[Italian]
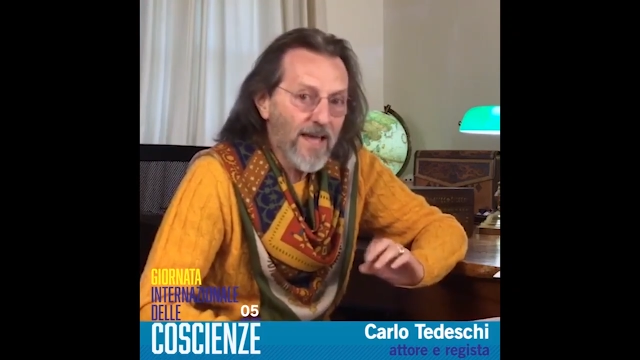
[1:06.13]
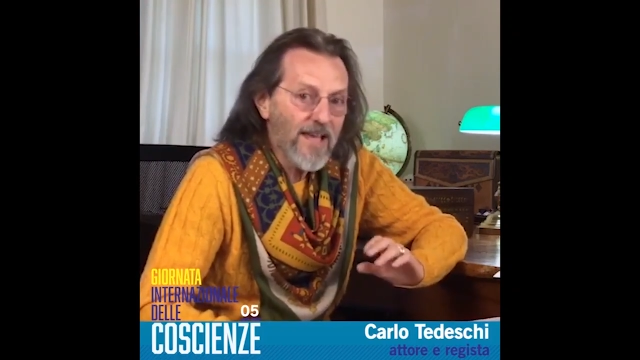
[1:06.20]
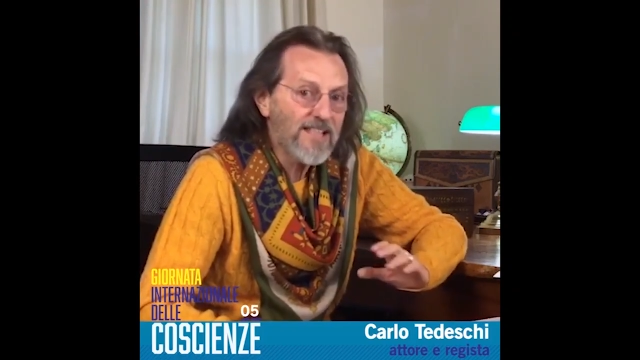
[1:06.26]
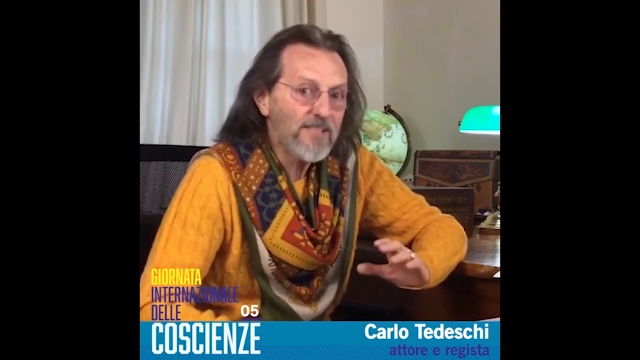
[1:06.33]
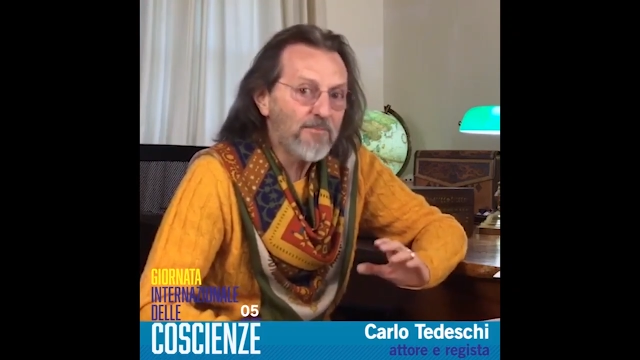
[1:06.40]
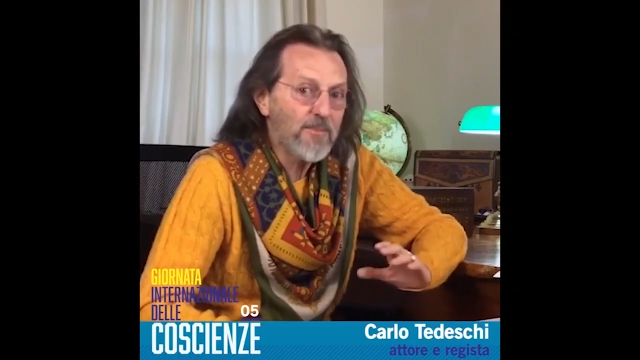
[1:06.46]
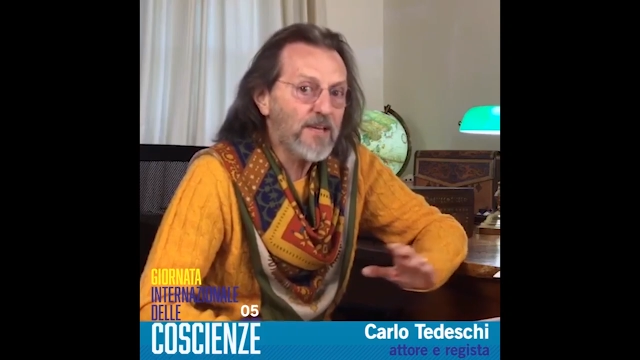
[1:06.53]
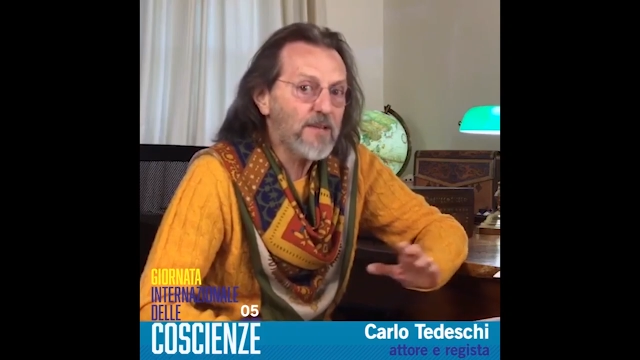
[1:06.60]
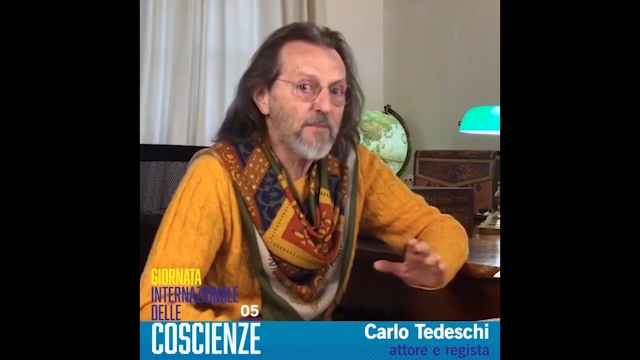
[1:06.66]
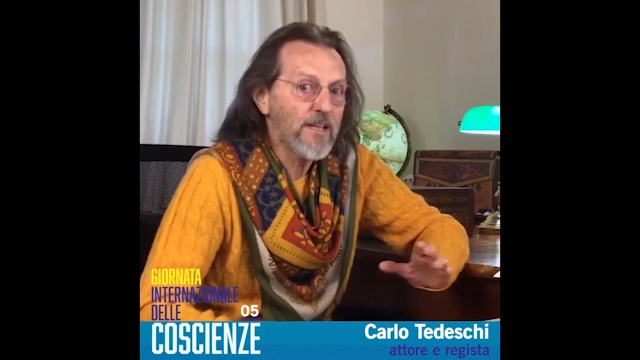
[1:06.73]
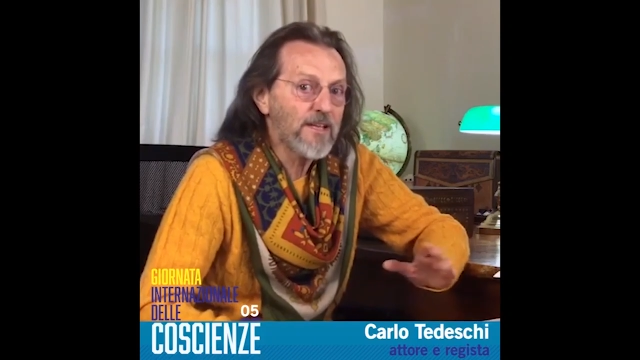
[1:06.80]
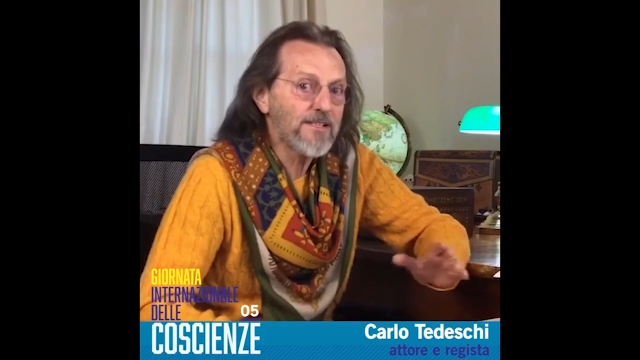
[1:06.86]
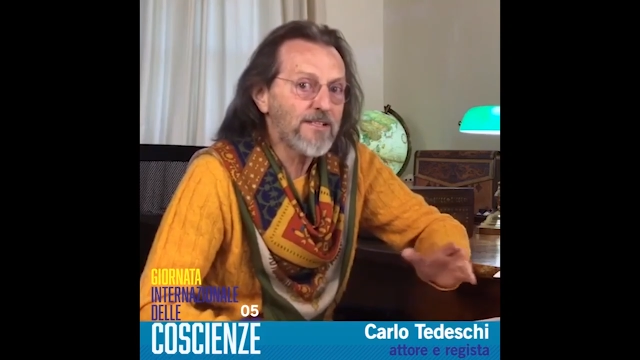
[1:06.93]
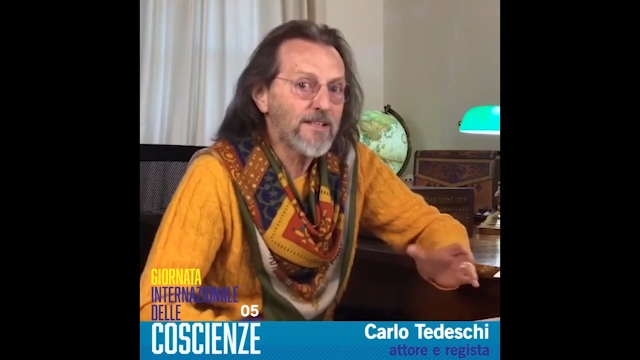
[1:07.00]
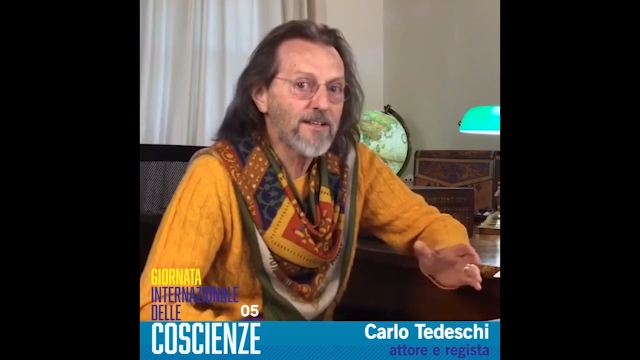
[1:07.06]

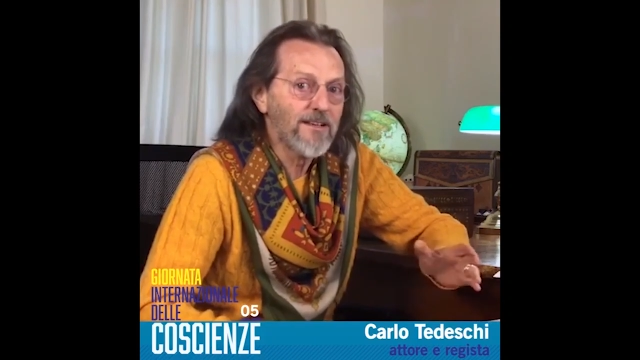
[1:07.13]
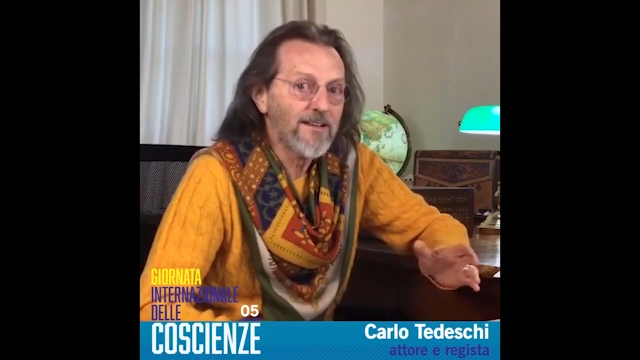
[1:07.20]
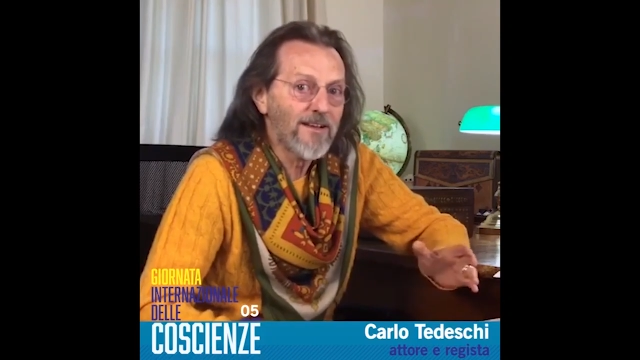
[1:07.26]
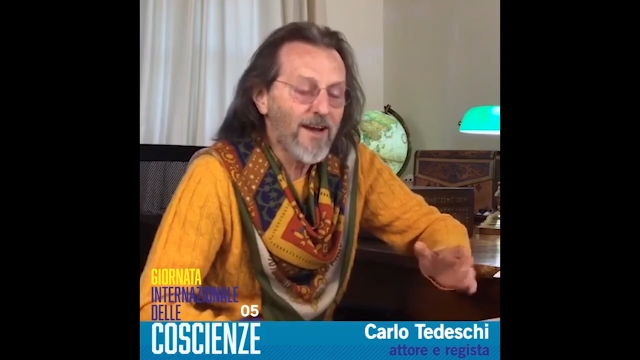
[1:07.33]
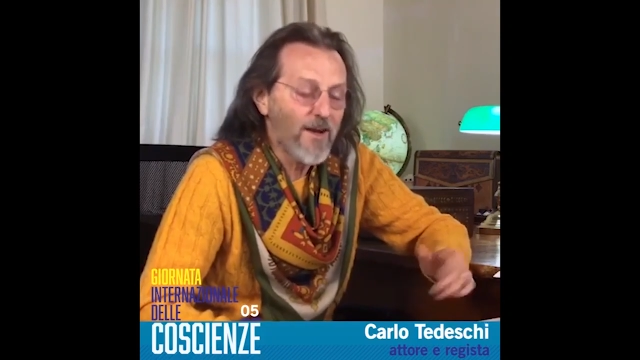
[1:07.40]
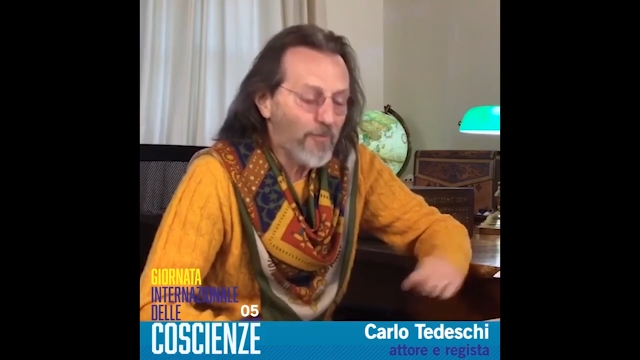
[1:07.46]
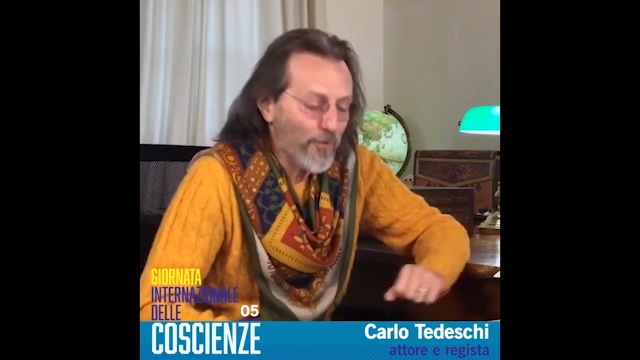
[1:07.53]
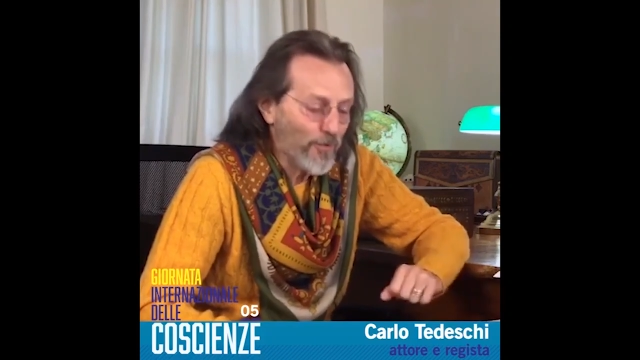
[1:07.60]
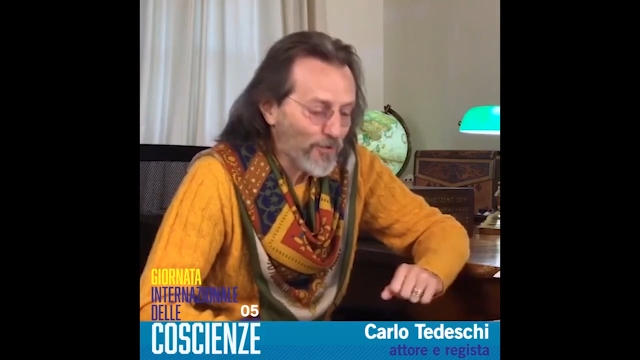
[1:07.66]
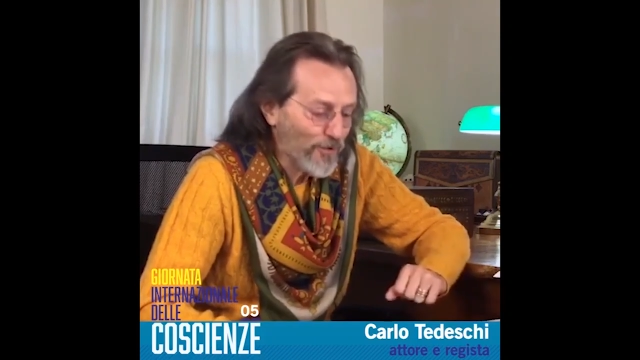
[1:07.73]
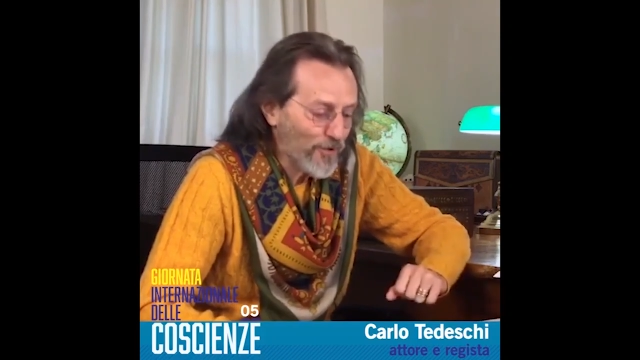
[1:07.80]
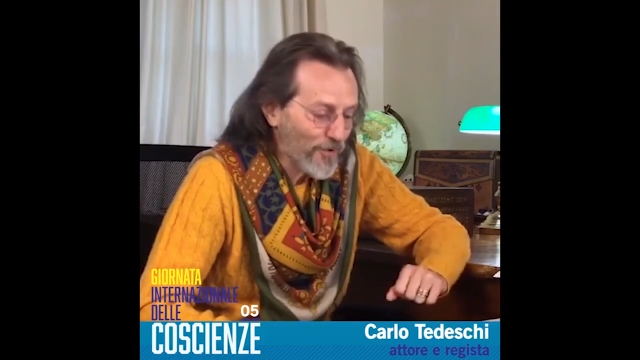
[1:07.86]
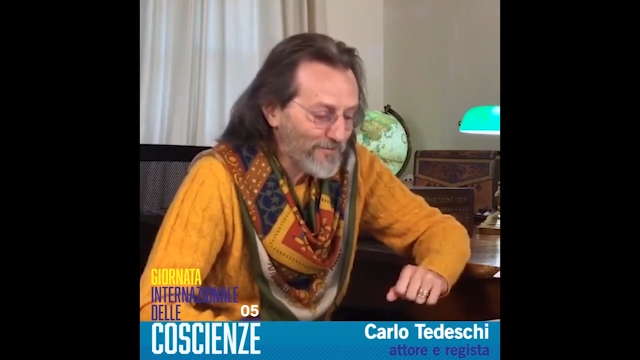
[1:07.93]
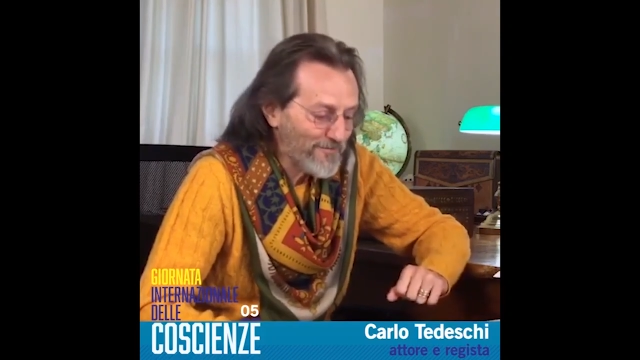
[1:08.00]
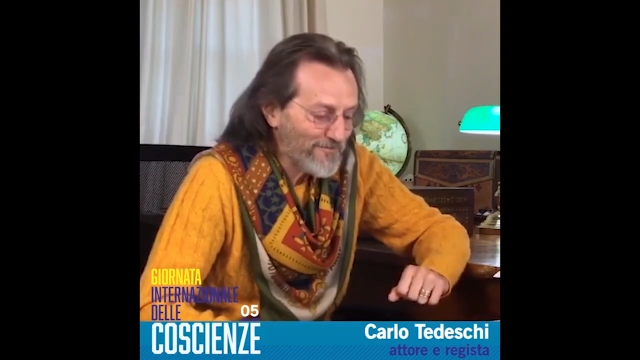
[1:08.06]
esprimersi,
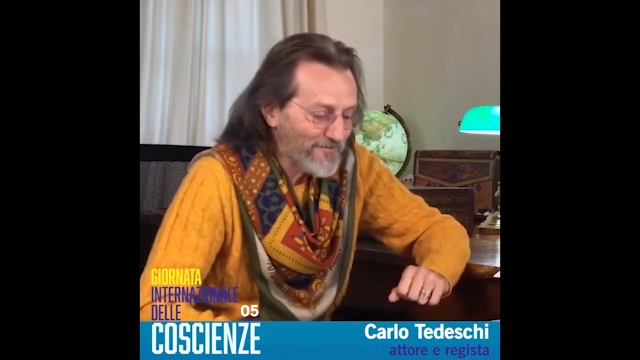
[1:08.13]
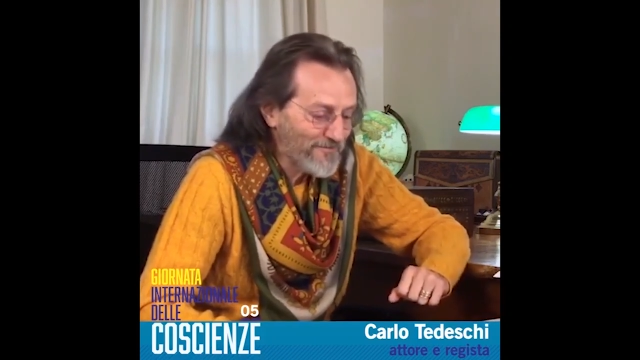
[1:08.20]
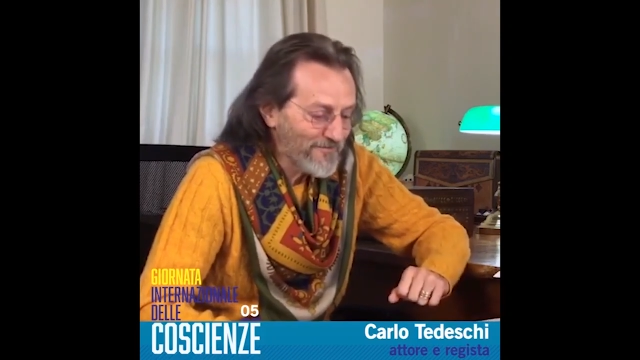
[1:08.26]
appunto.